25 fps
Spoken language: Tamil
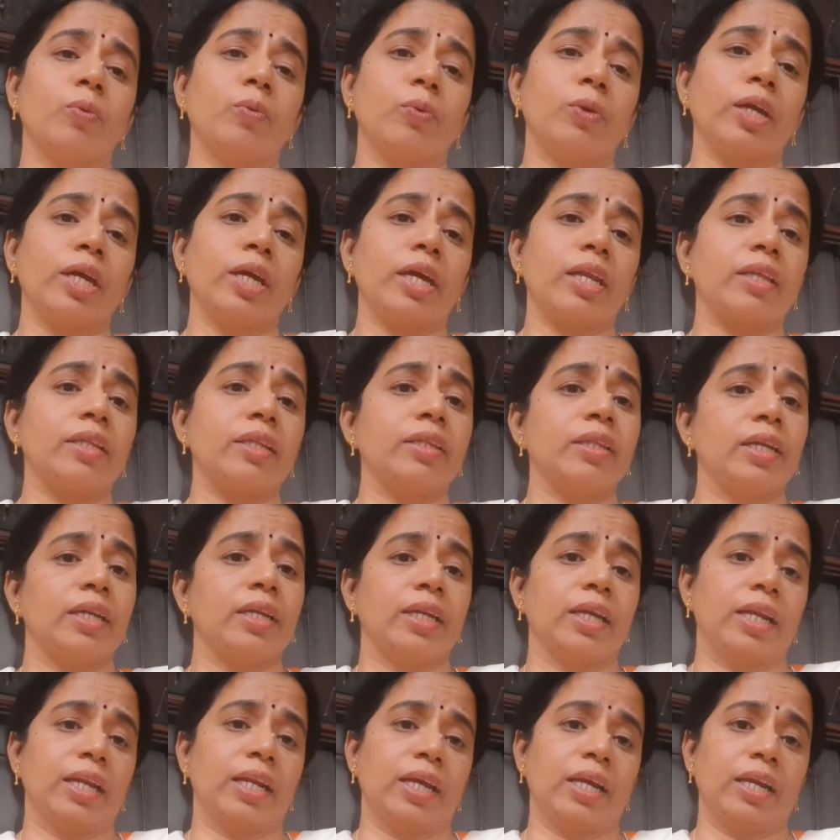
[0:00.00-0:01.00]
உயர்ந்த
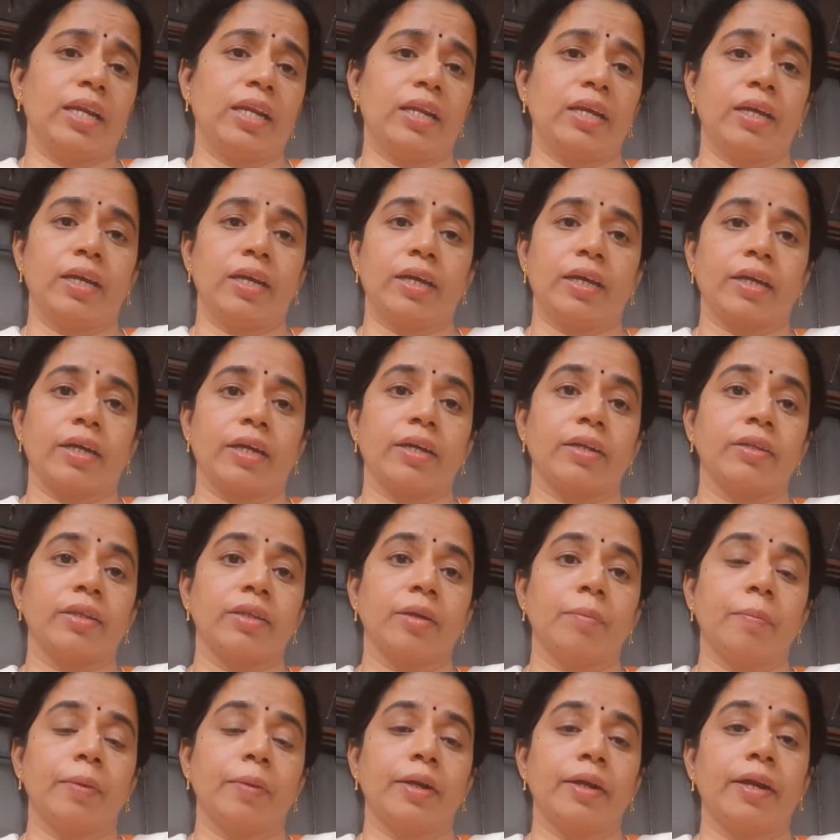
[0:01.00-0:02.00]
நிலையில்
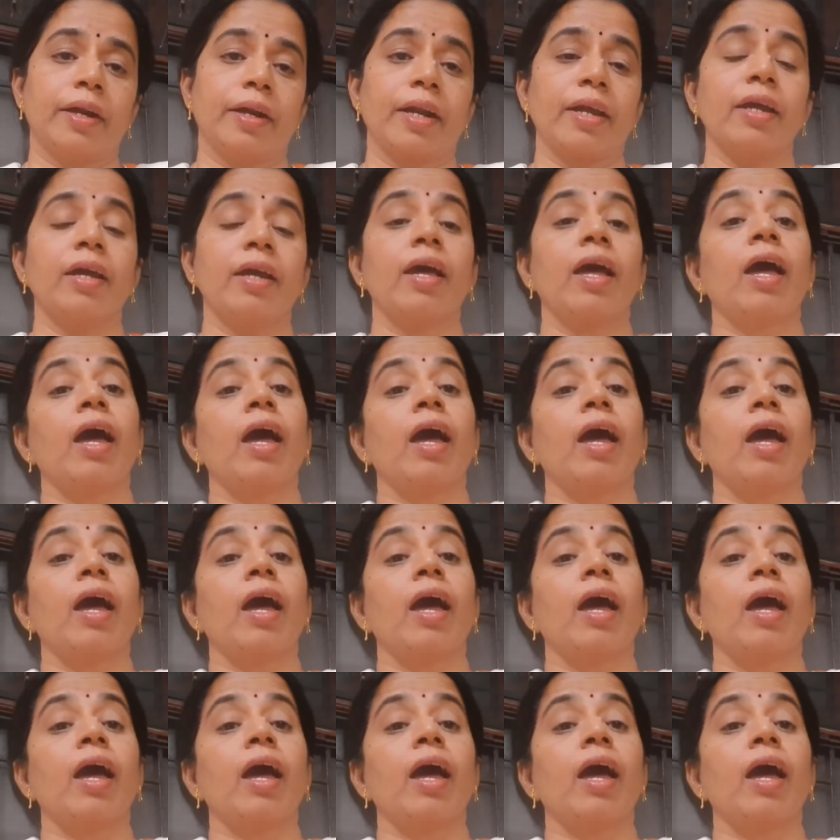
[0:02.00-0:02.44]
கருதப்படுற